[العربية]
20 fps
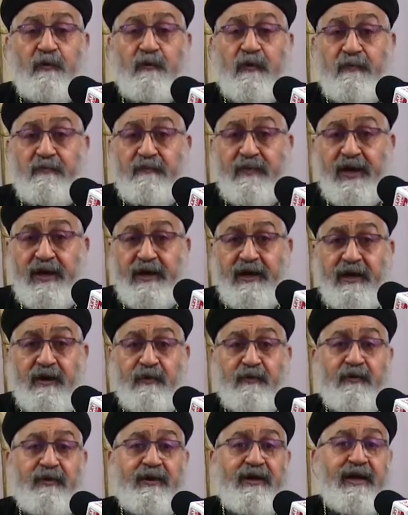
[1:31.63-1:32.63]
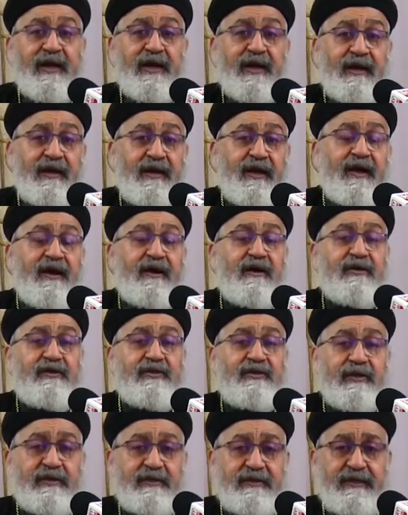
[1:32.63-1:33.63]
وامبارح قلنا علاقة
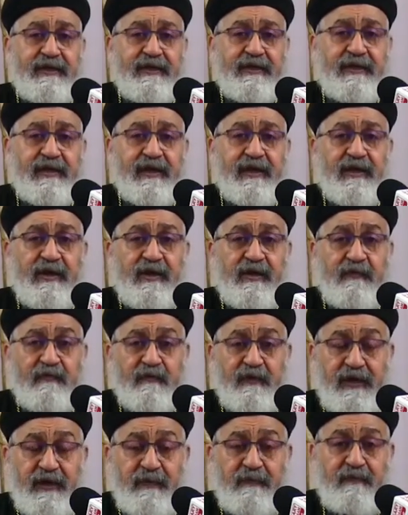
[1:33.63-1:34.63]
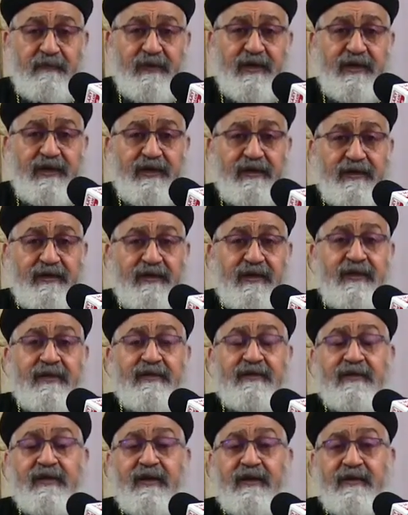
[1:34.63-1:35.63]
شخصية في لبي
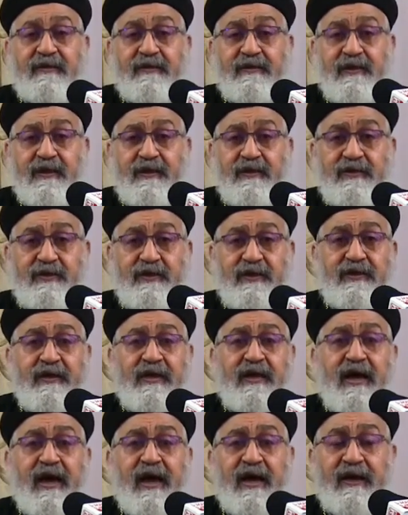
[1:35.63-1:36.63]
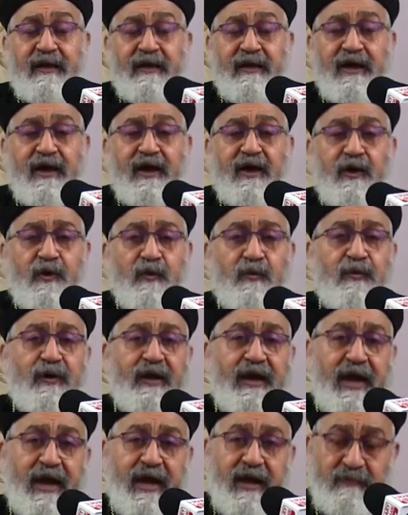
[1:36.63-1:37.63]
2 13 الله هو
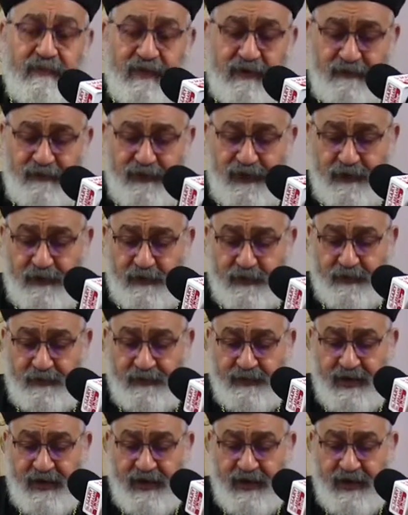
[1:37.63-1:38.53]
العامل فيكم